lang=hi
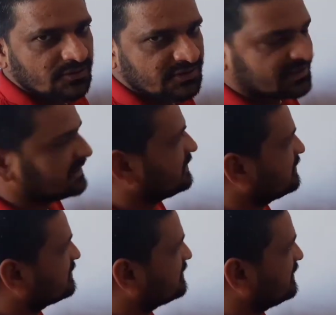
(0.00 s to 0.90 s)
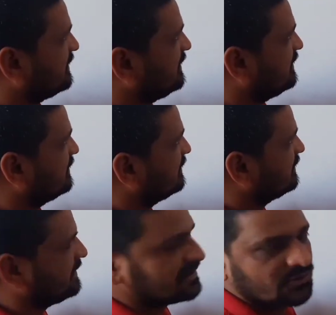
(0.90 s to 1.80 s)
जैसे थ्री
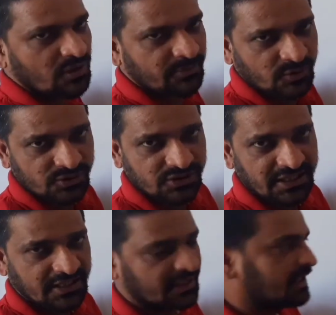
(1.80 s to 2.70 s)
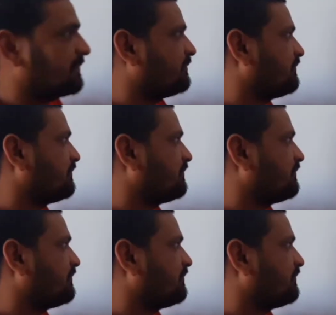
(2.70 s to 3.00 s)
इसको आपको देखना है